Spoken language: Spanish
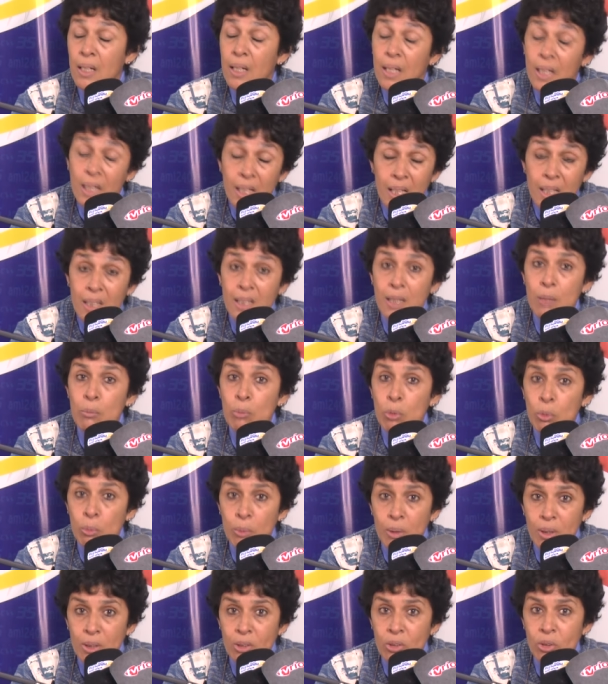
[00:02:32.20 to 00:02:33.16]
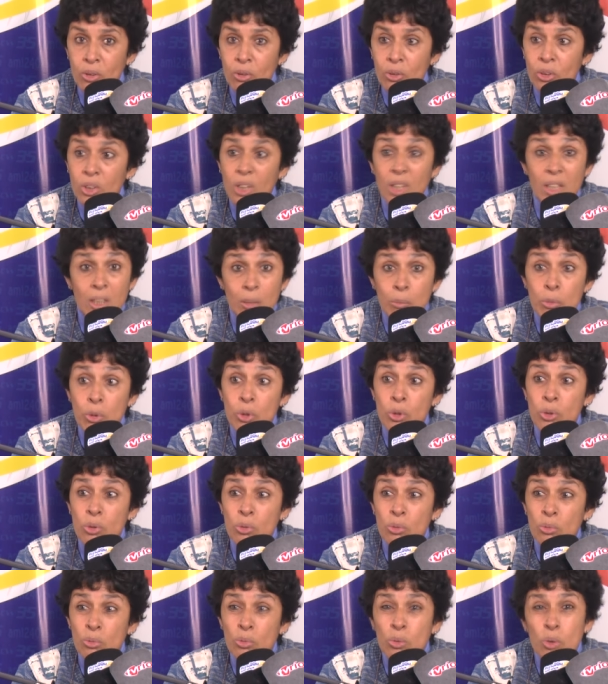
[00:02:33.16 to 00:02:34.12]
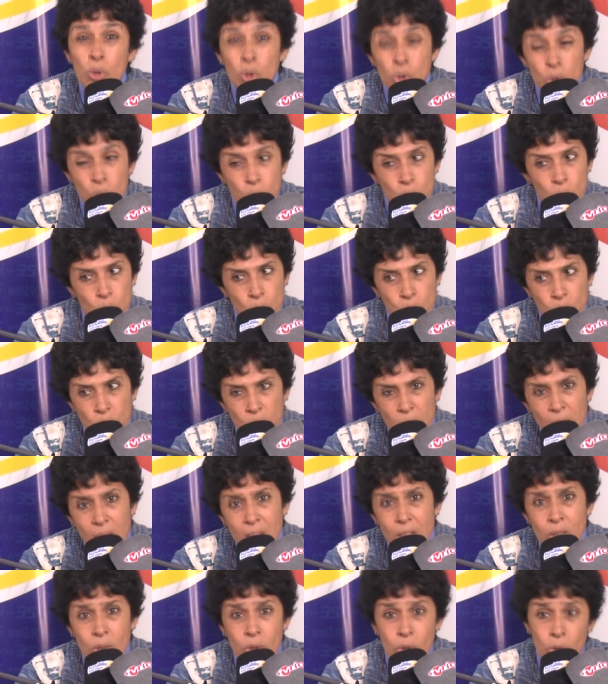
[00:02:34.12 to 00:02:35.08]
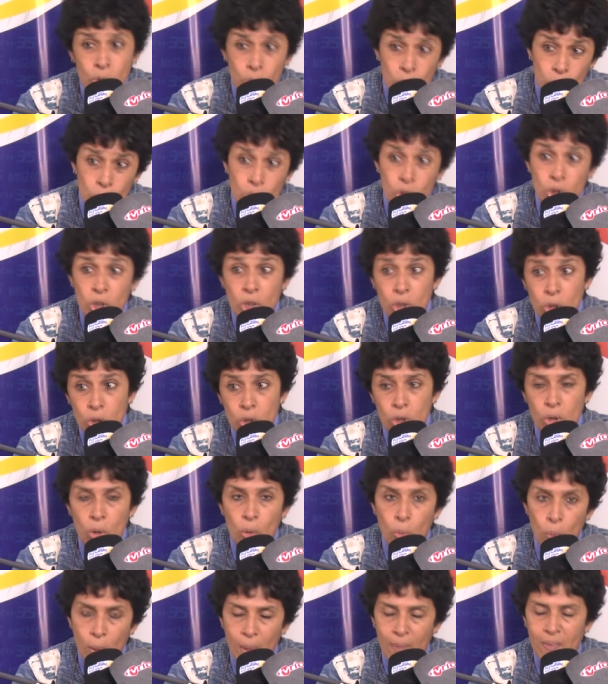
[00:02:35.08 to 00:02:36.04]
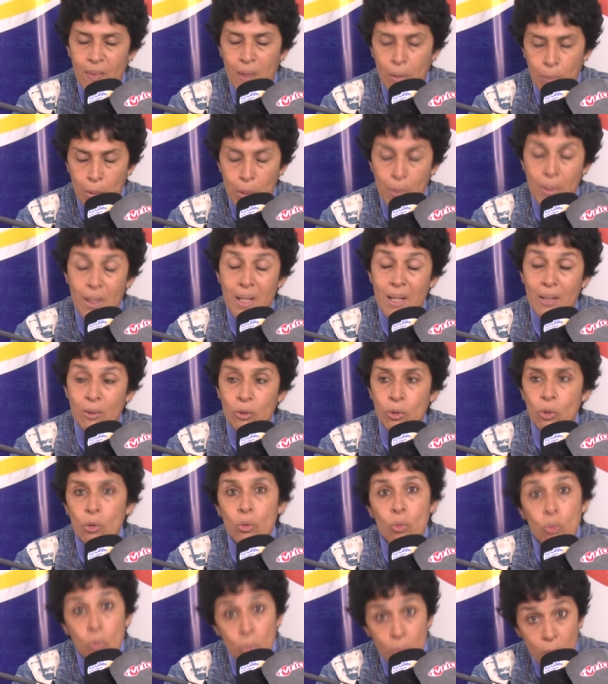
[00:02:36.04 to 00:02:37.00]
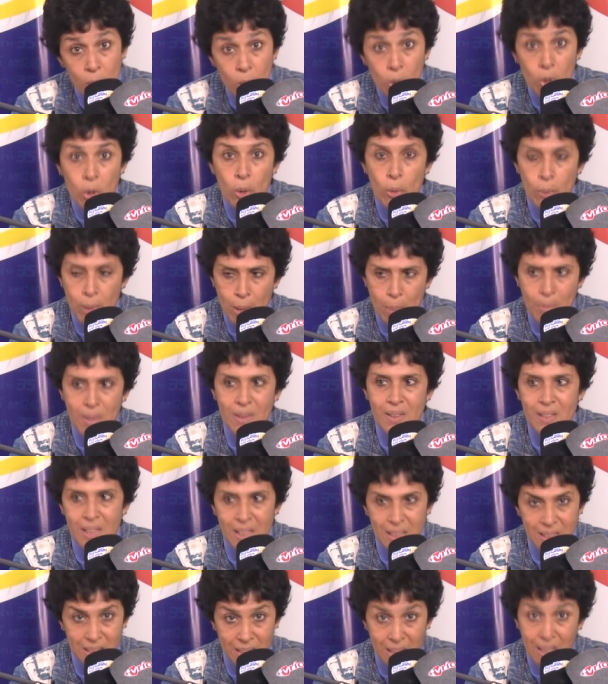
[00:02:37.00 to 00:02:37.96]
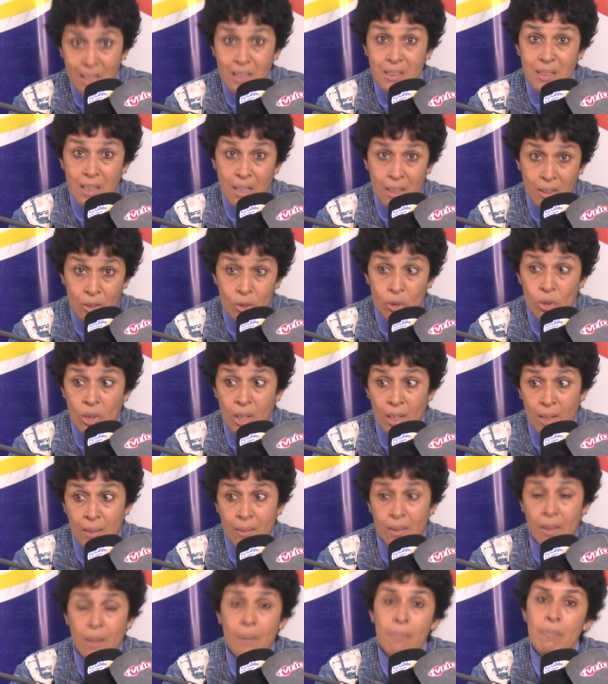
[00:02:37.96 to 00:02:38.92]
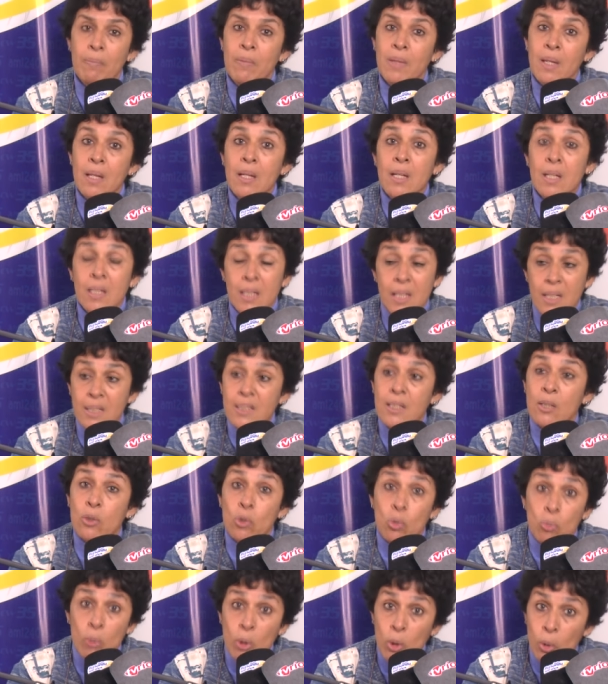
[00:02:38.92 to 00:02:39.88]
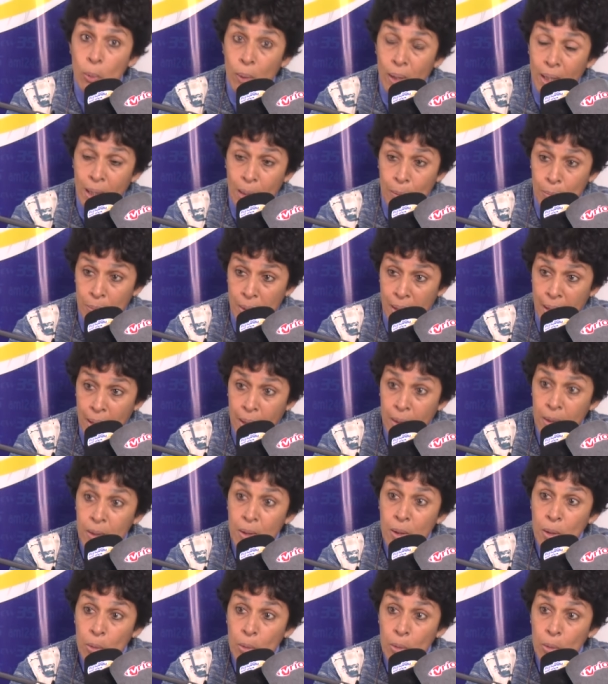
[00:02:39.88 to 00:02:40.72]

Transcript: En este momento tenemos unos 800, 850, va variando el número y obviamente que sigue saliendo gente y ese número va a cambiar.